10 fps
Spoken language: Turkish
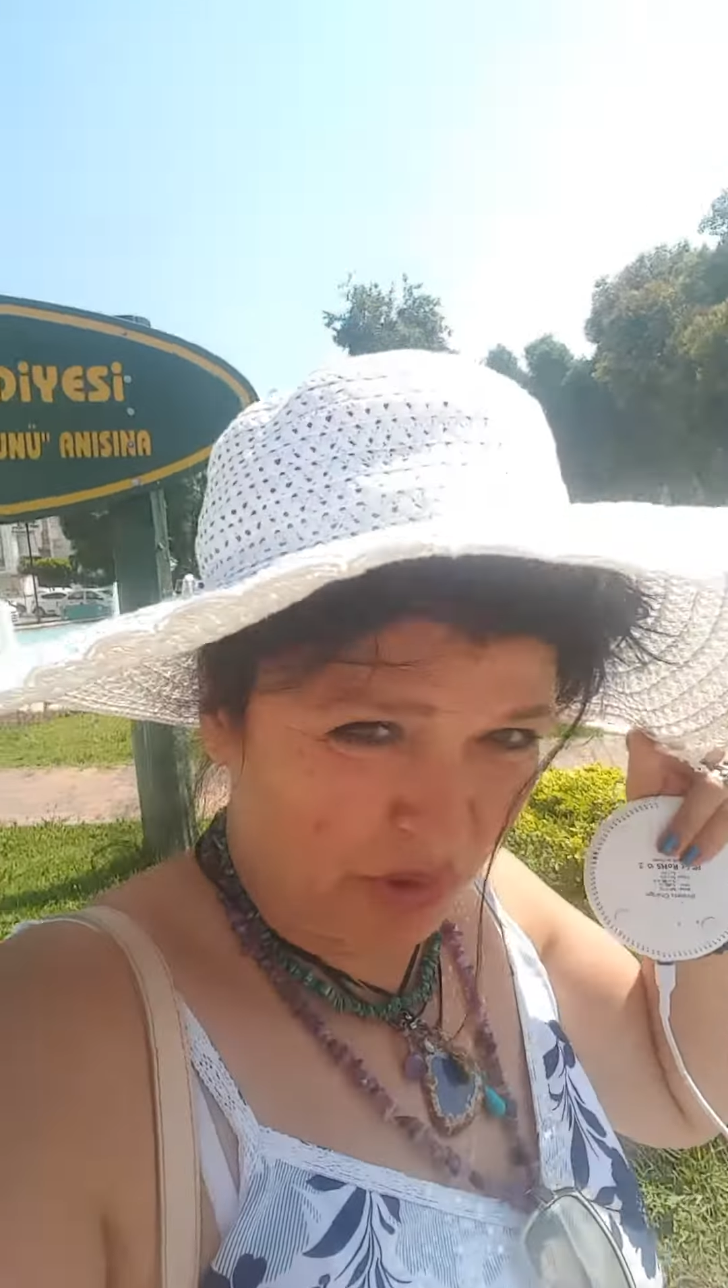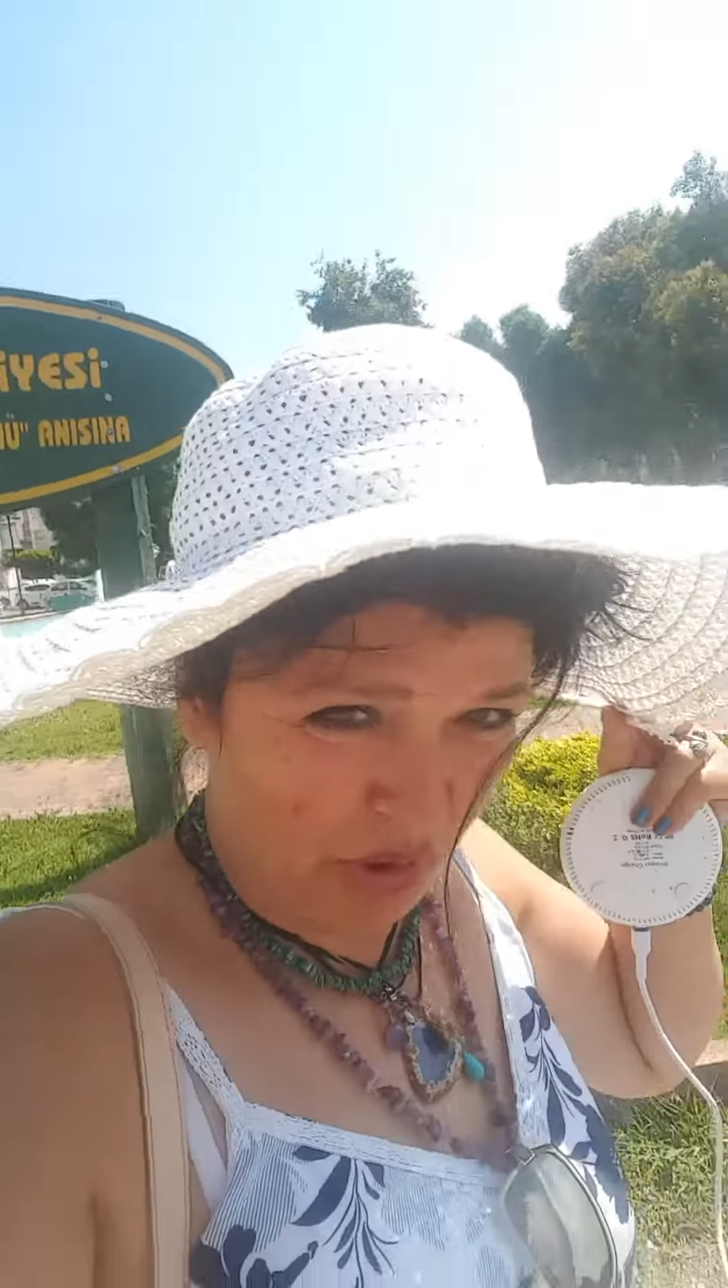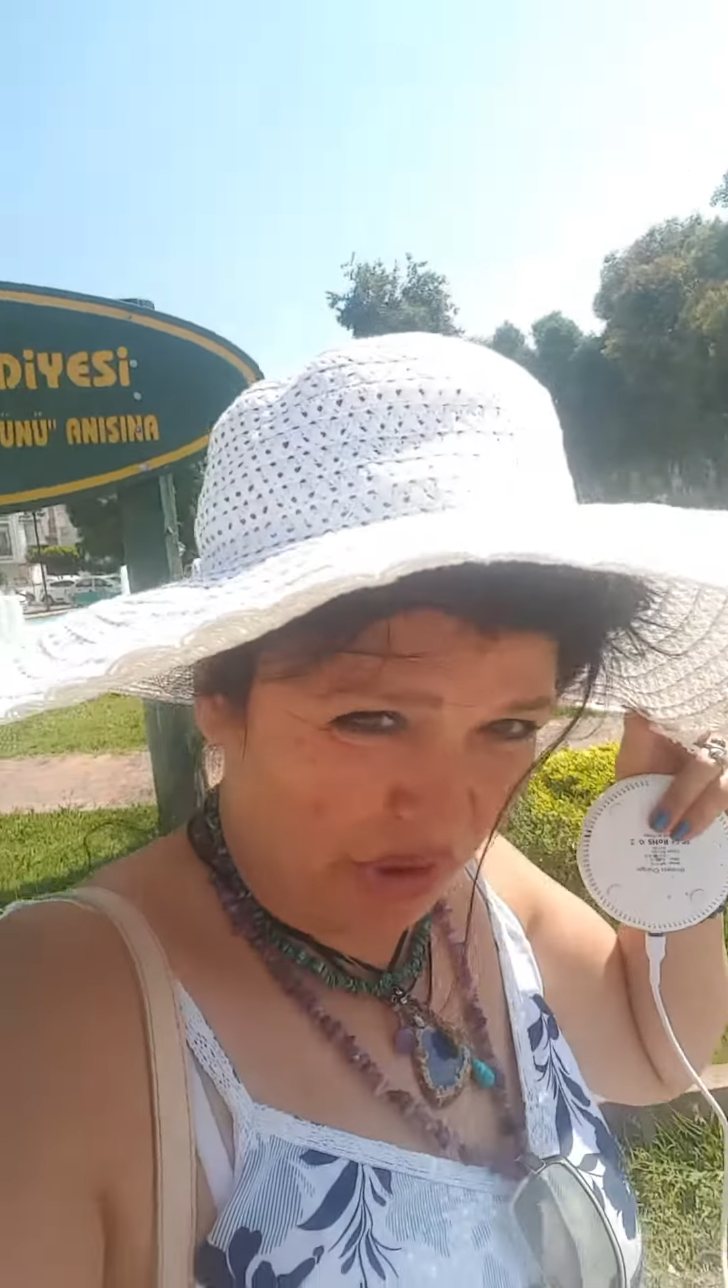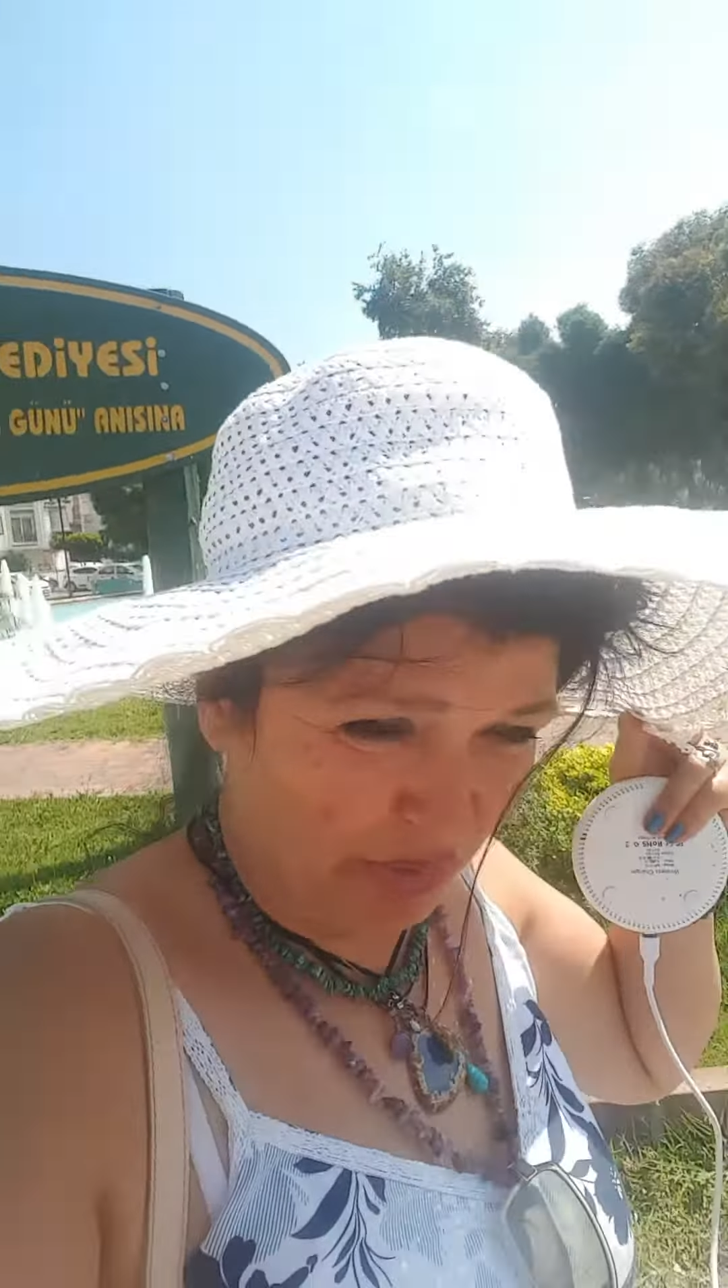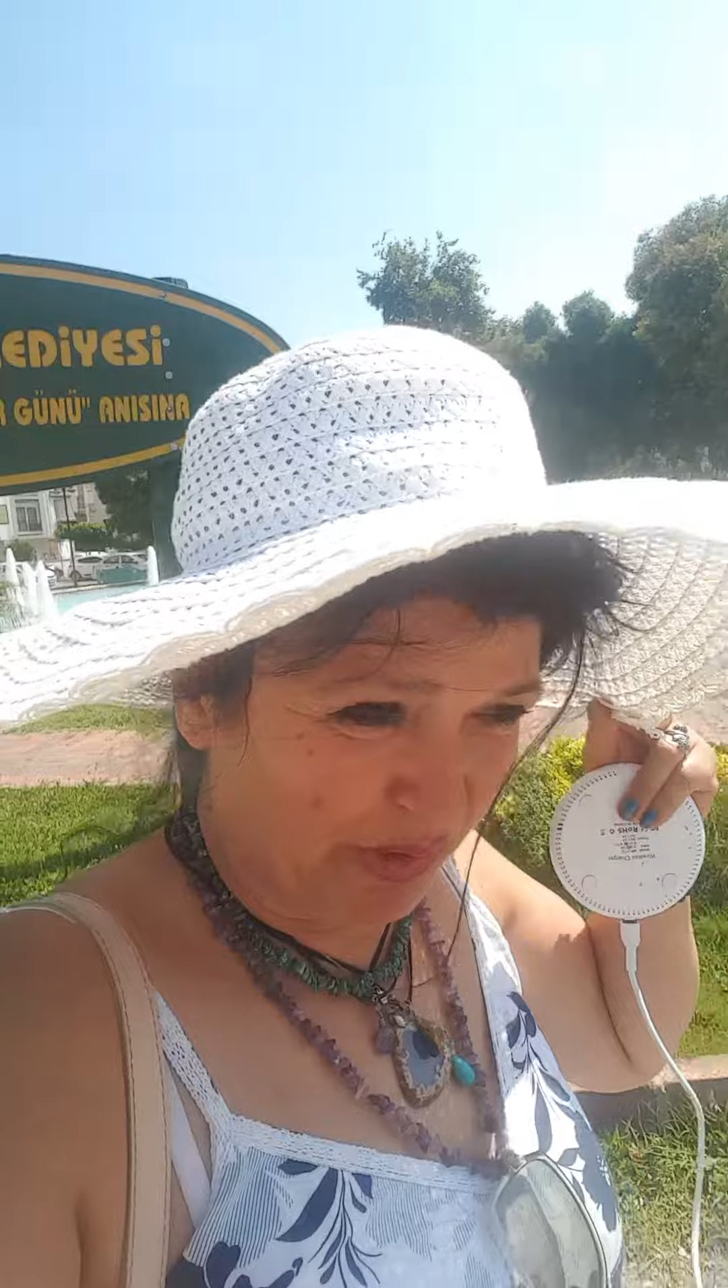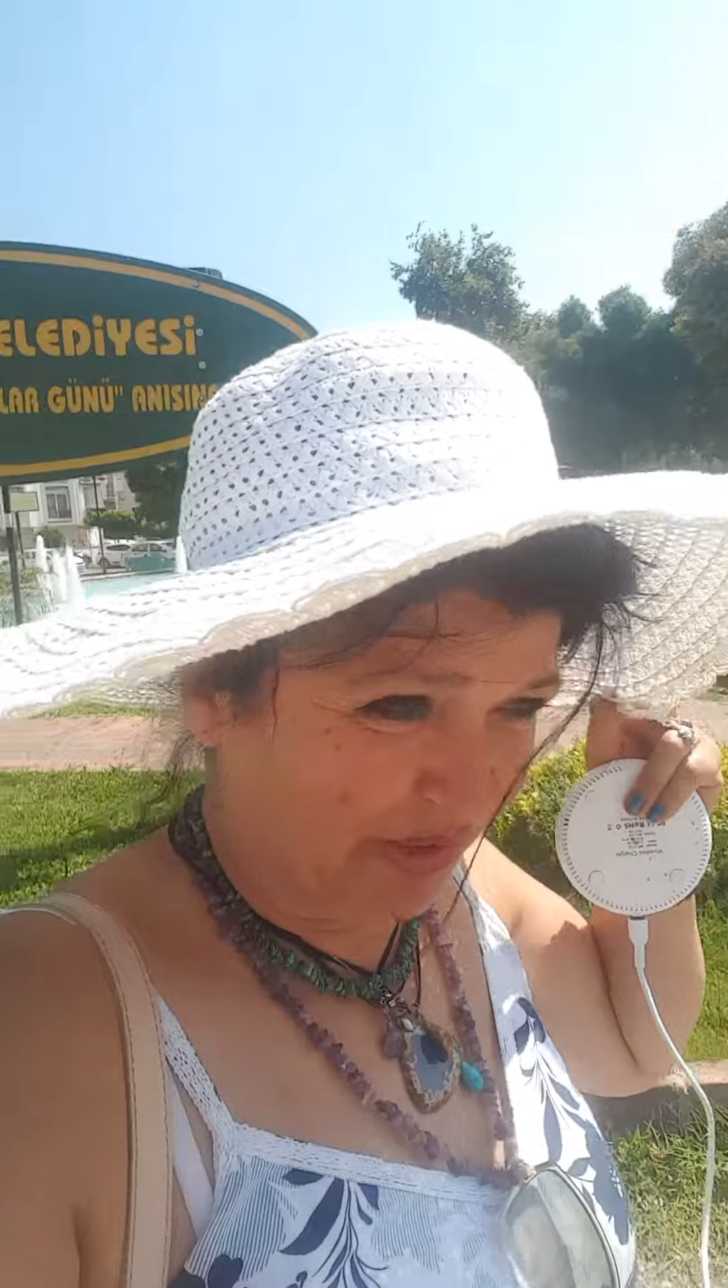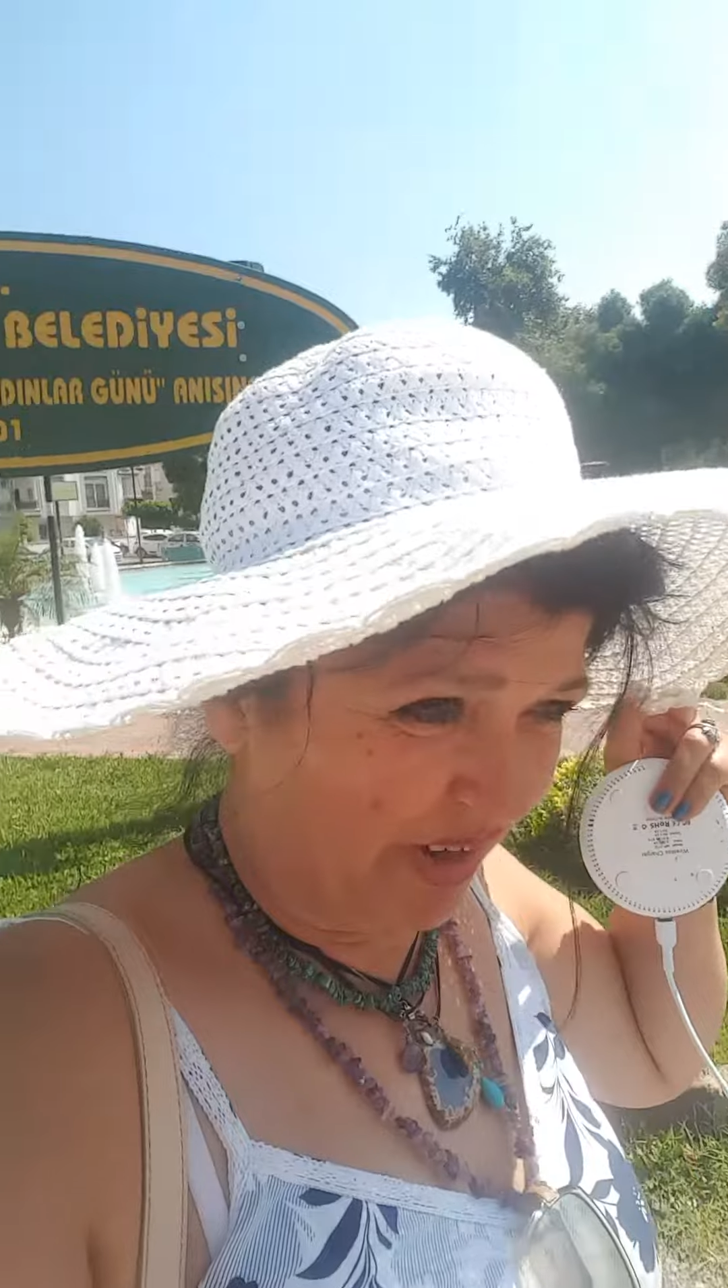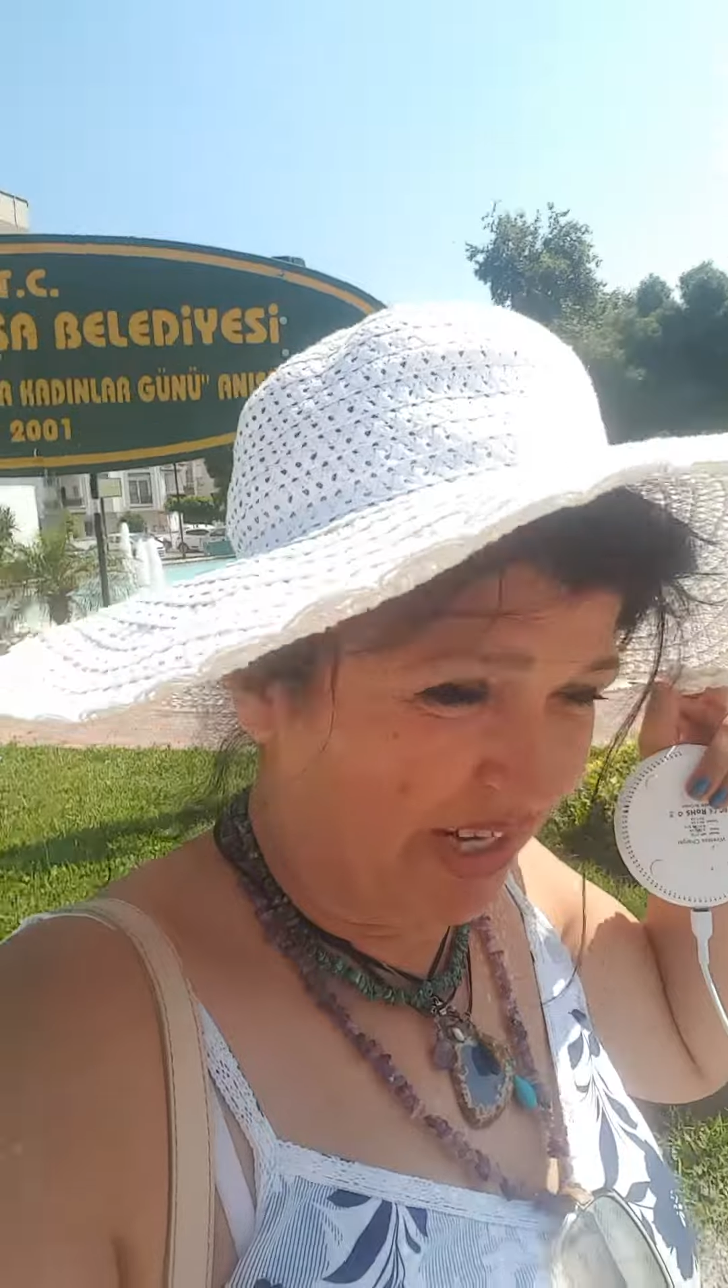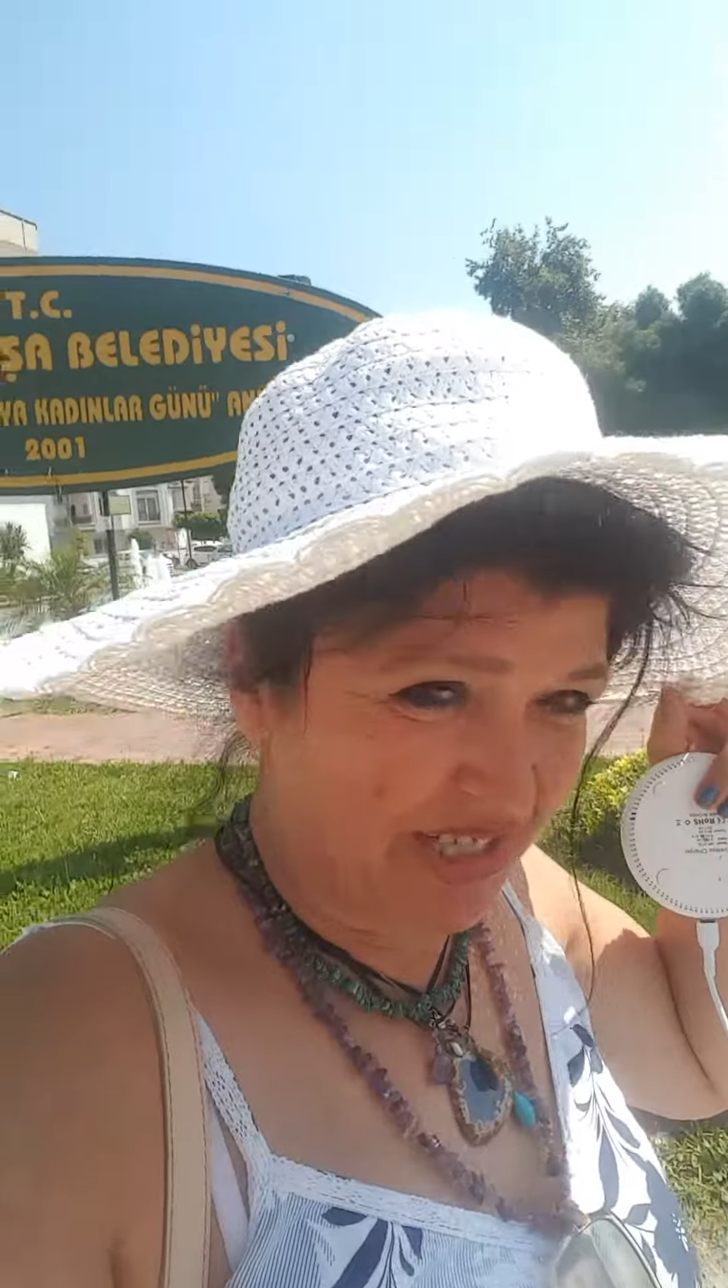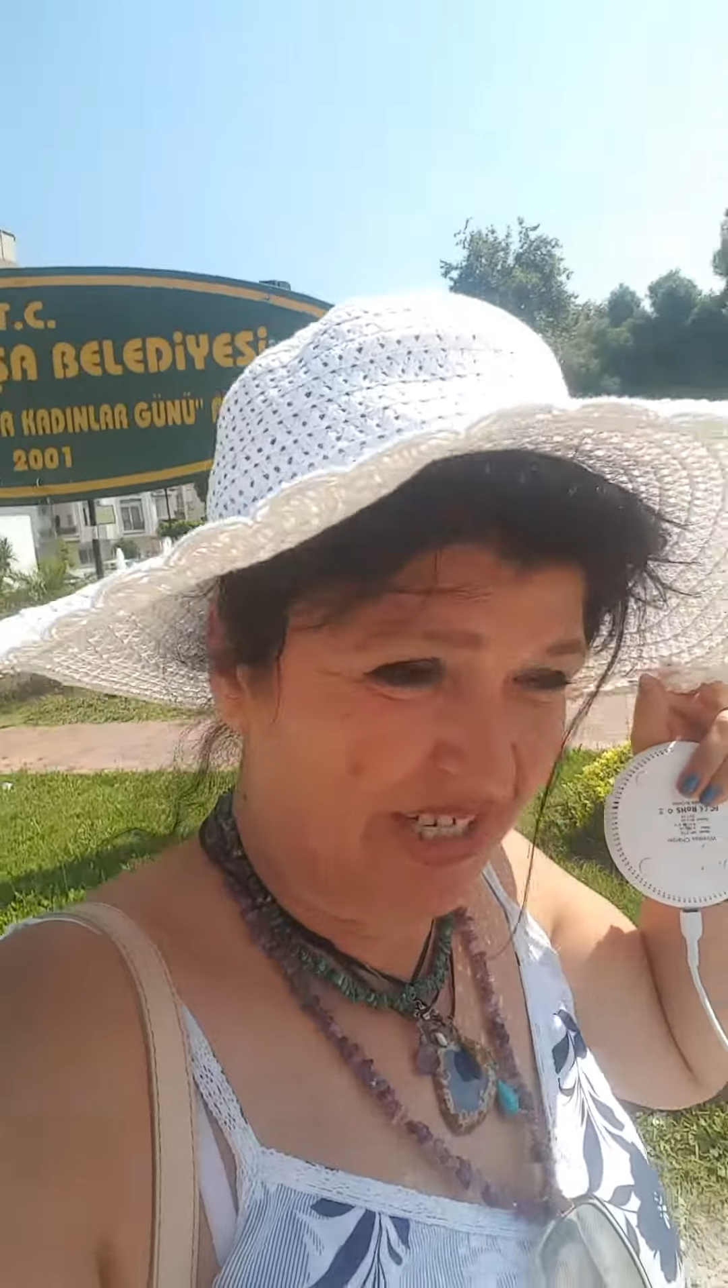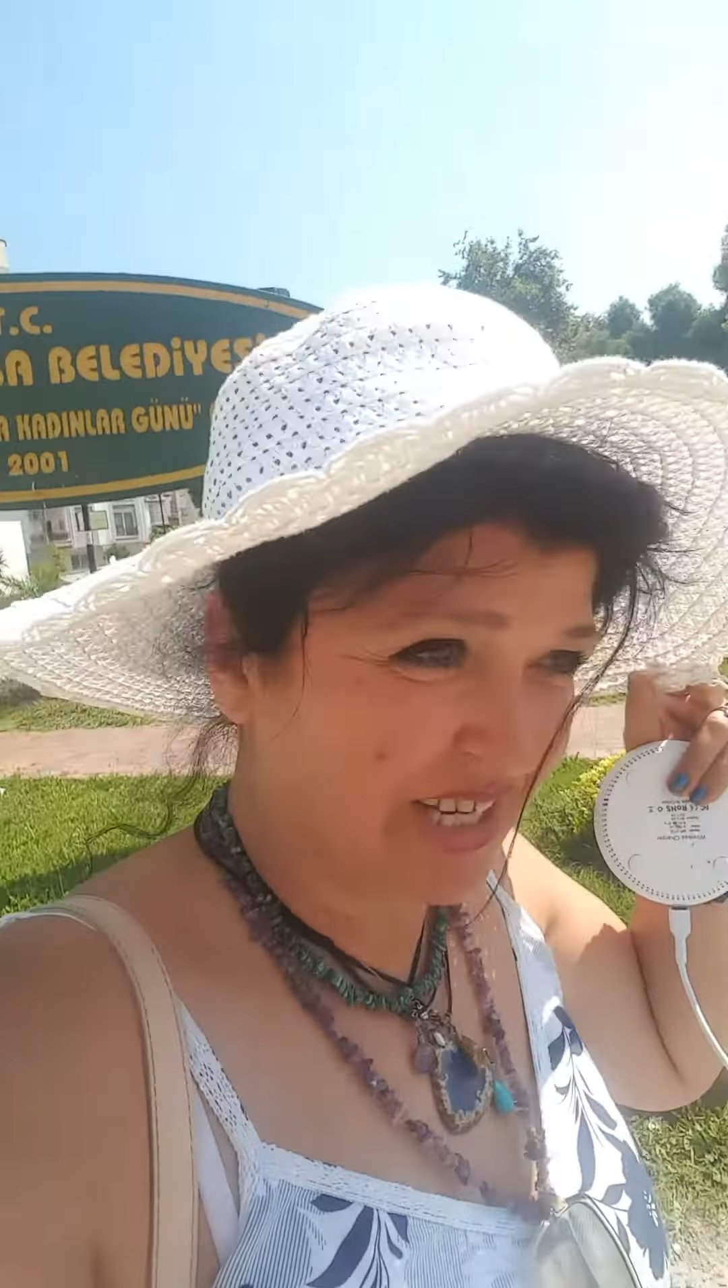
Birçok işimiz var.